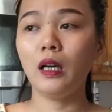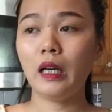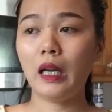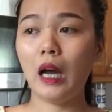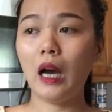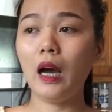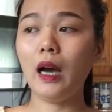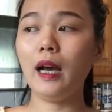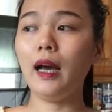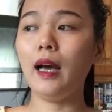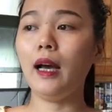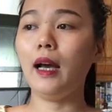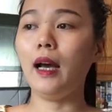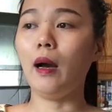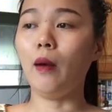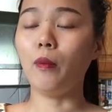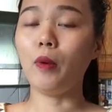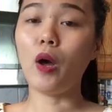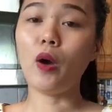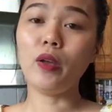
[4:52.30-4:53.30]
Đó,
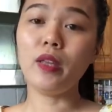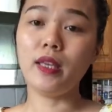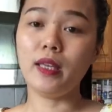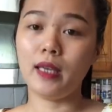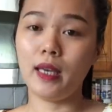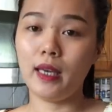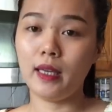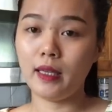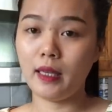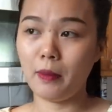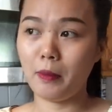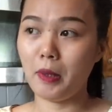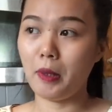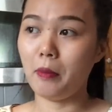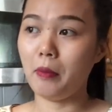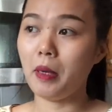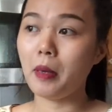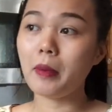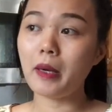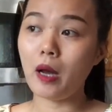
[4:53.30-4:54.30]
ổng nói như vậy thì mình
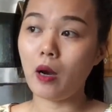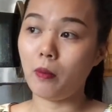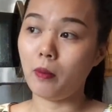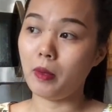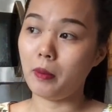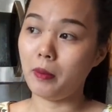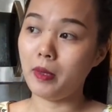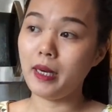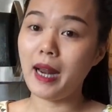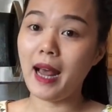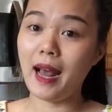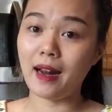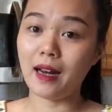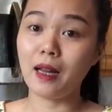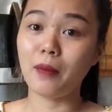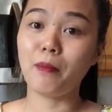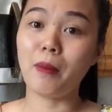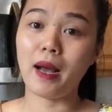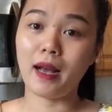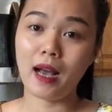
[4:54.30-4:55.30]
mới bắt đầu mình mới đặt
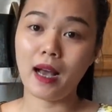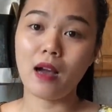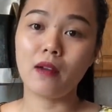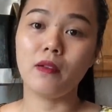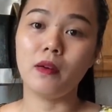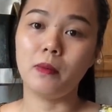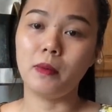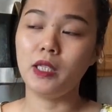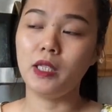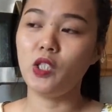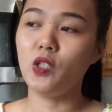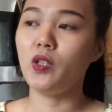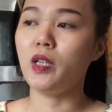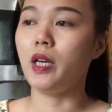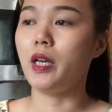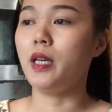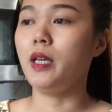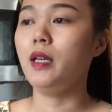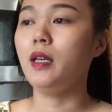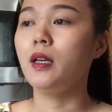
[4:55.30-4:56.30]
lên bàn cân và mình suy
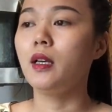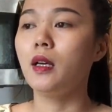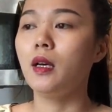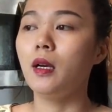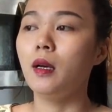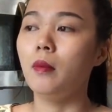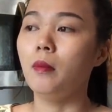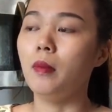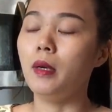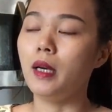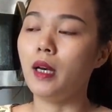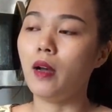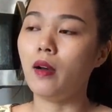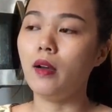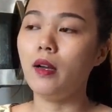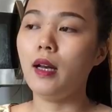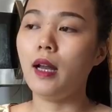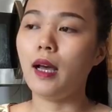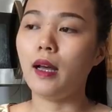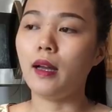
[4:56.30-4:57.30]
nghĩ. Mình
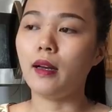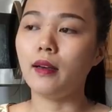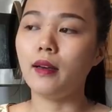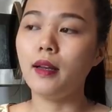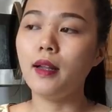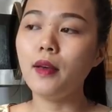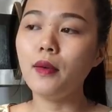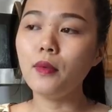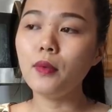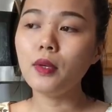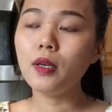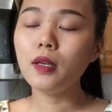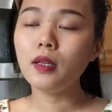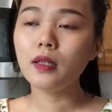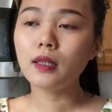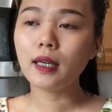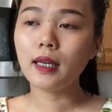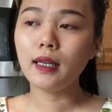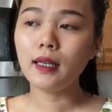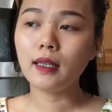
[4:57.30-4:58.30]
nói là nếu như
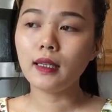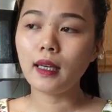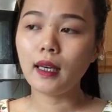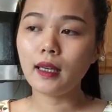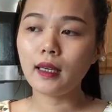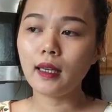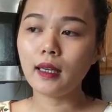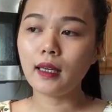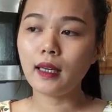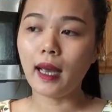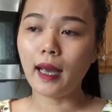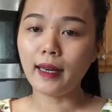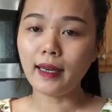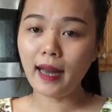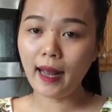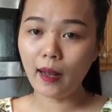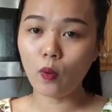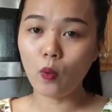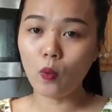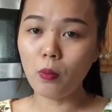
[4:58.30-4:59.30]
cái khả
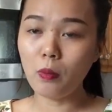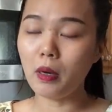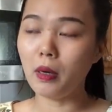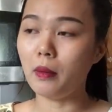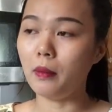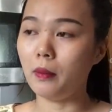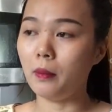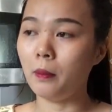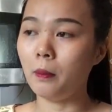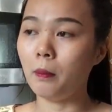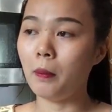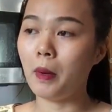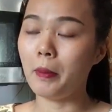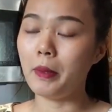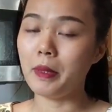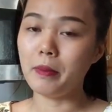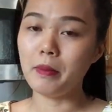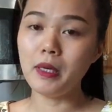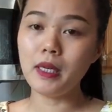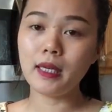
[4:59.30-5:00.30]
năng của mình mà
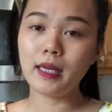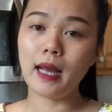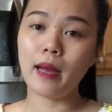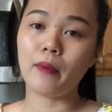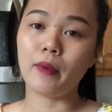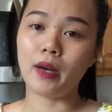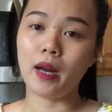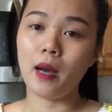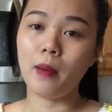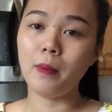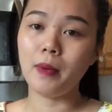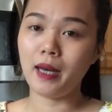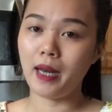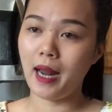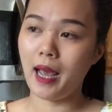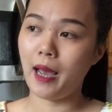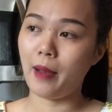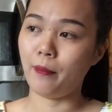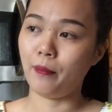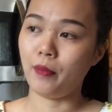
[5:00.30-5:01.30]
mình bước ra ngoài đó mình
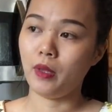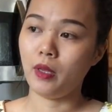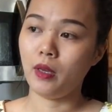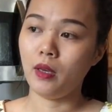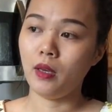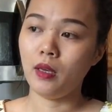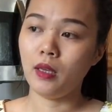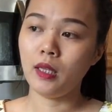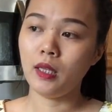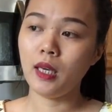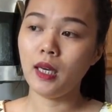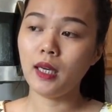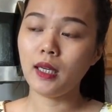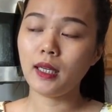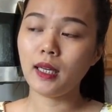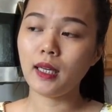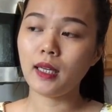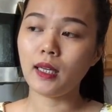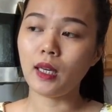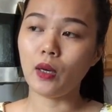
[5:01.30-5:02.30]
làm, với
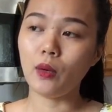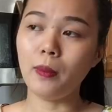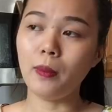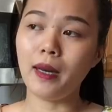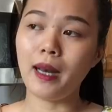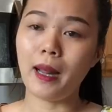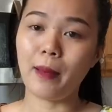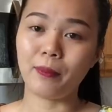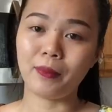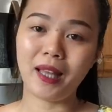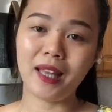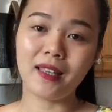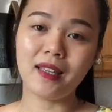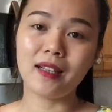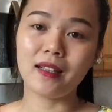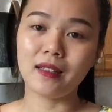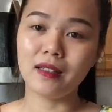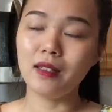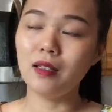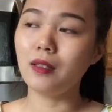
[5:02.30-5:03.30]
cái mà làm tay
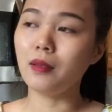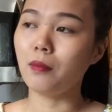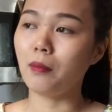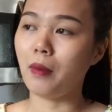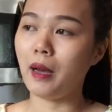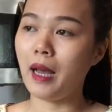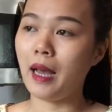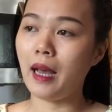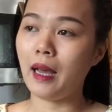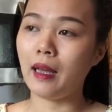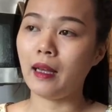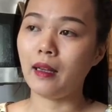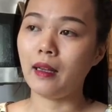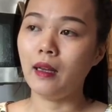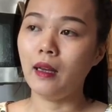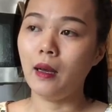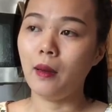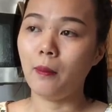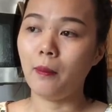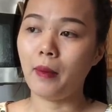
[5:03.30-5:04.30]
chân nước mà
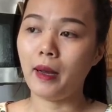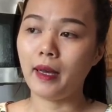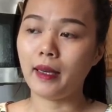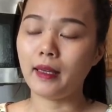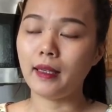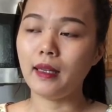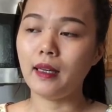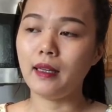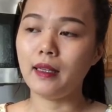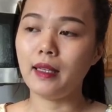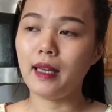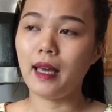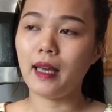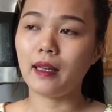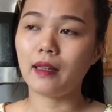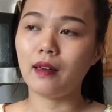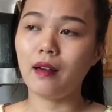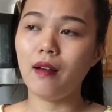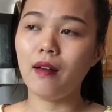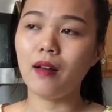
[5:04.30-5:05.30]
cái thời
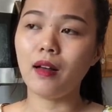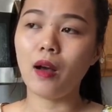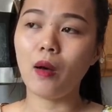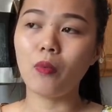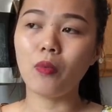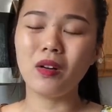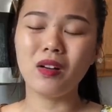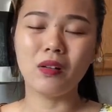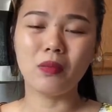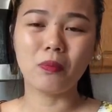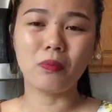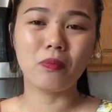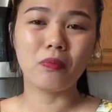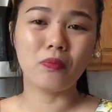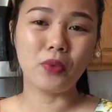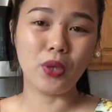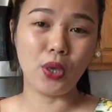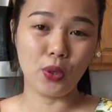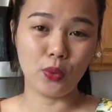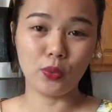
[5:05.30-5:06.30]
gian nó không có được
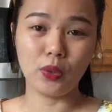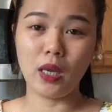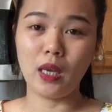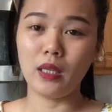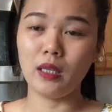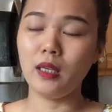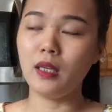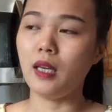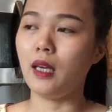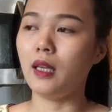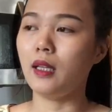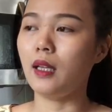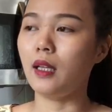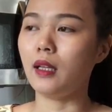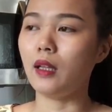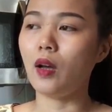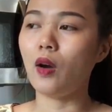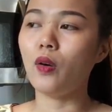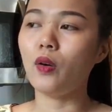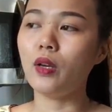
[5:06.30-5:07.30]
nhiều tiền như vậy
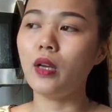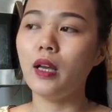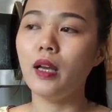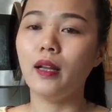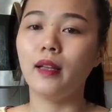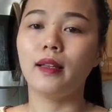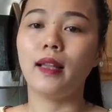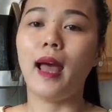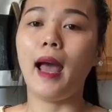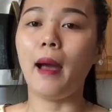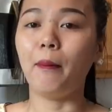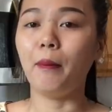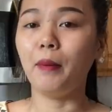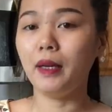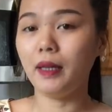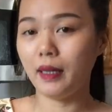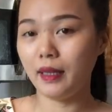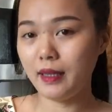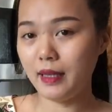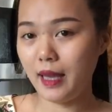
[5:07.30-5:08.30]
thì thôi, thà
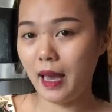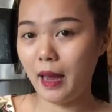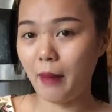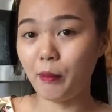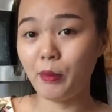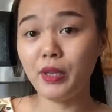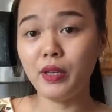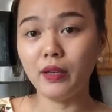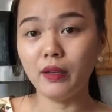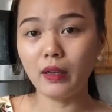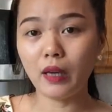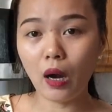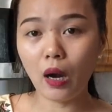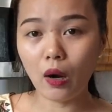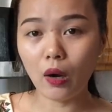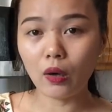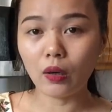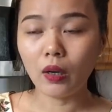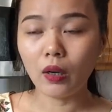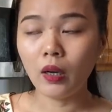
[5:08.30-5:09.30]
mình ở nhà mình giữ
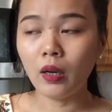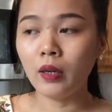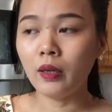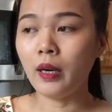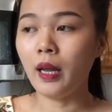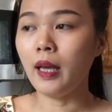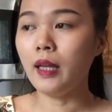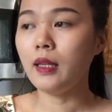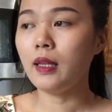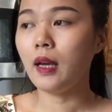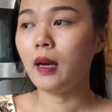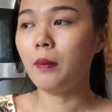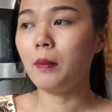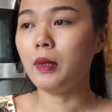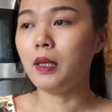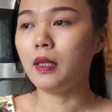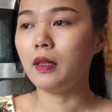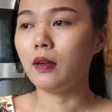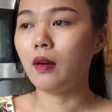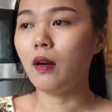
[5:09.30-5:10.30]
con để cho
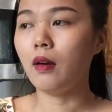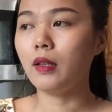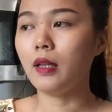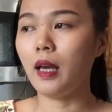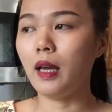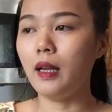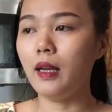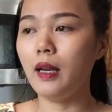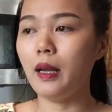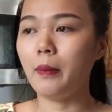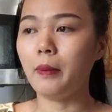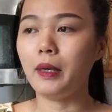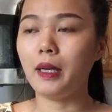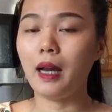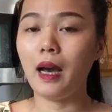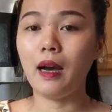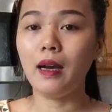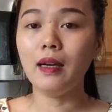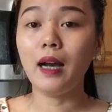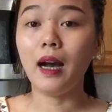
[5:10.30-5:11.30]
mình có thể là mình
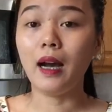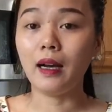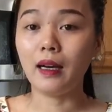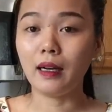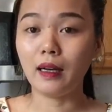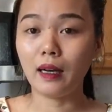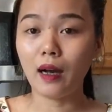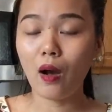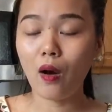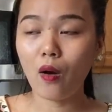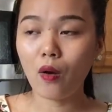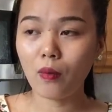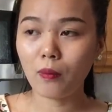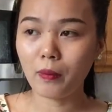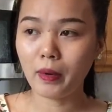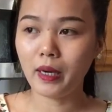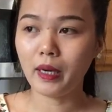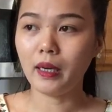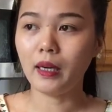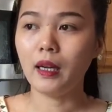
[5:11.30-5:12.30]
ở gần con
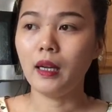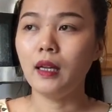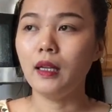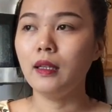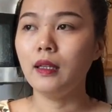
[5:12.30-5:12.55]
mình.